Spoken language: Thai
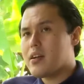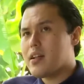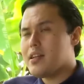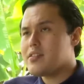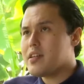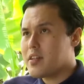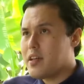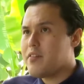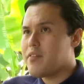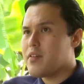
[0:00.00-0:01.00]
g r e s t
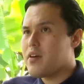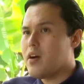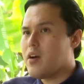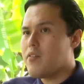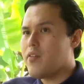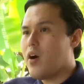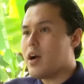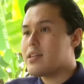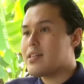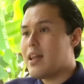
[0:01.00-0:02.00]
Gift for
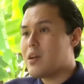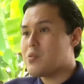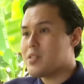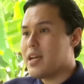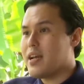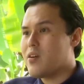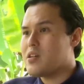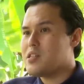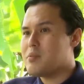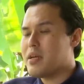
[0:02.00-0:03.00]
Akita l a k u t e ก็
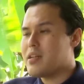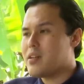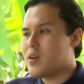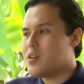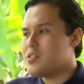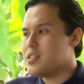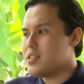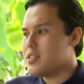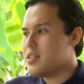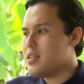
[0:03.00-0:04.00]
คือเป็นคอนเสิ
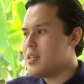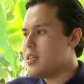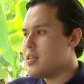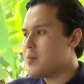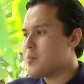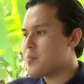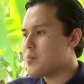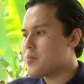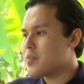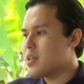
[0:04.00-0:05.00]
ร์ตที่
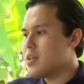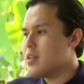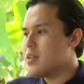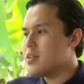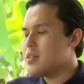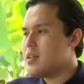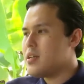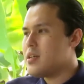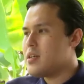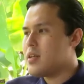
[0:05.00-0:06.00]

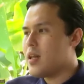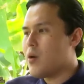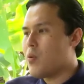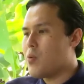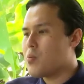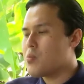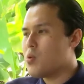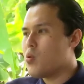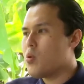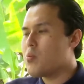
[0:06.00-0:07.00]
ที่เรา
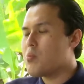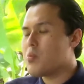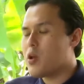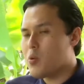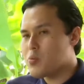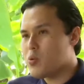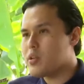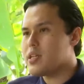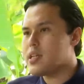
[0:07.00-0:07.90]
ระดมทุน